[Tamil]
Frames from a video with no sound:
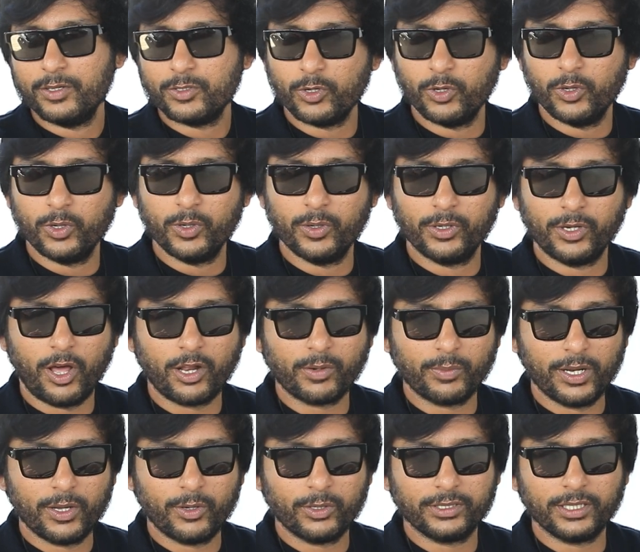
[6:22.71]
ஸோ
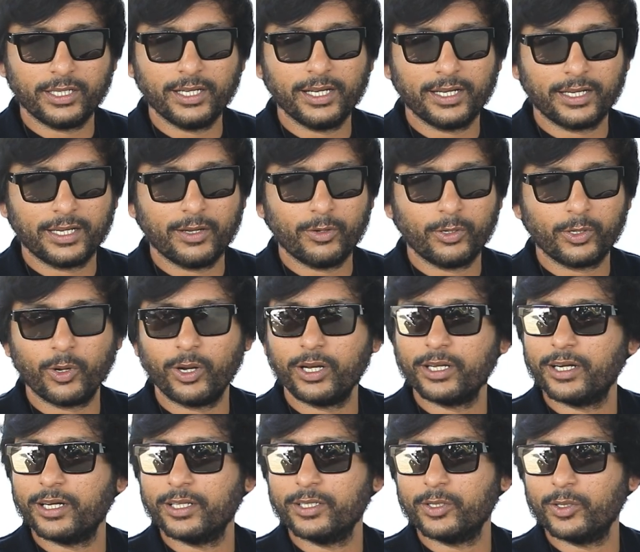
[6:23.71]
நார்மலாக ஒரு த்ரில்லர்னால் ஒரு கொலை
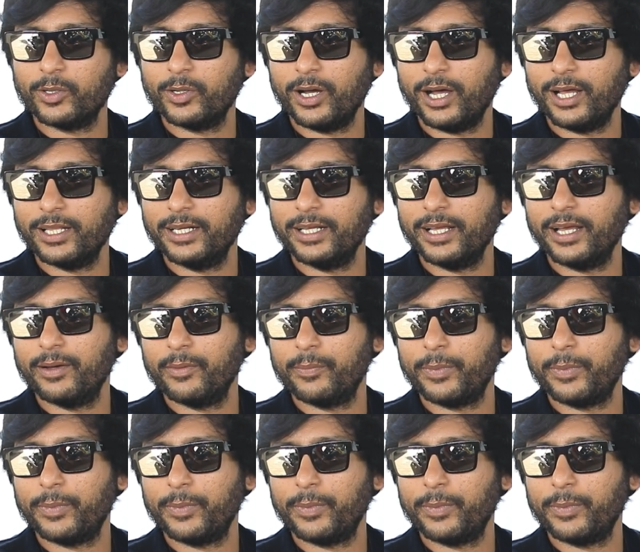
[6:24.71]
நடந்துடும் அதில்